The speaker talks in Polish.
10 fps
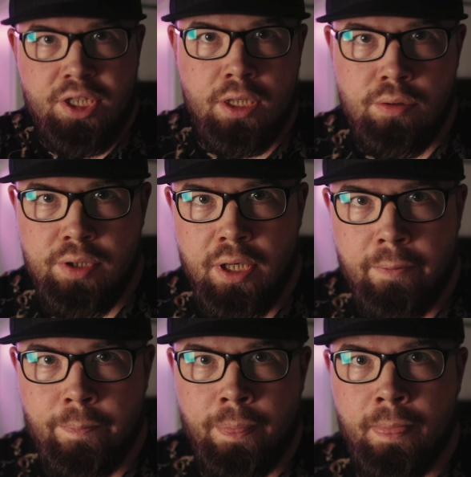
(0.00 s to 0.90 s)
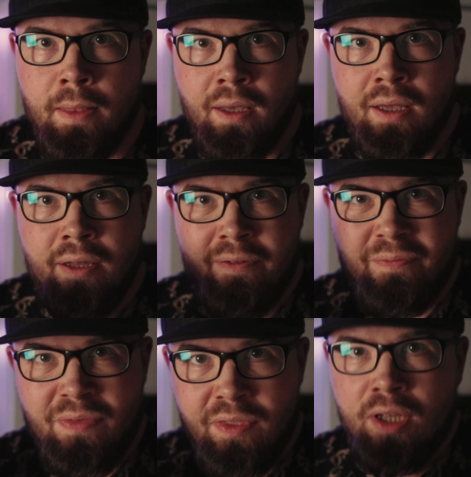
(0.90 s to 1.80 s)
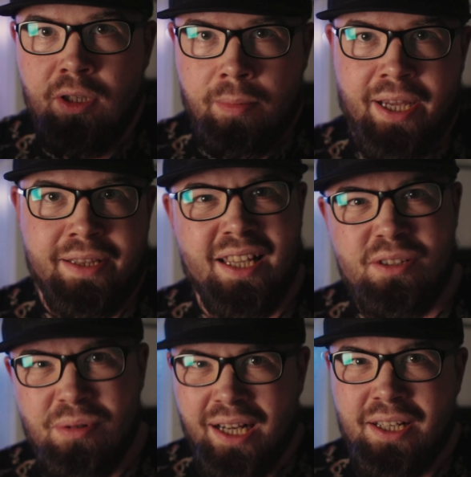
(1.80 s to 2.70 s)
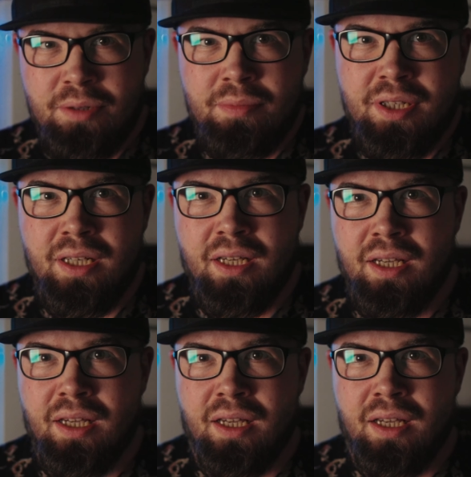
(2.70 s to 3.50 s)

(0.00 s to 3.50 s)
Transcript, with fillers: Cześć ludzie. No dobra, nasłuchaliśmy się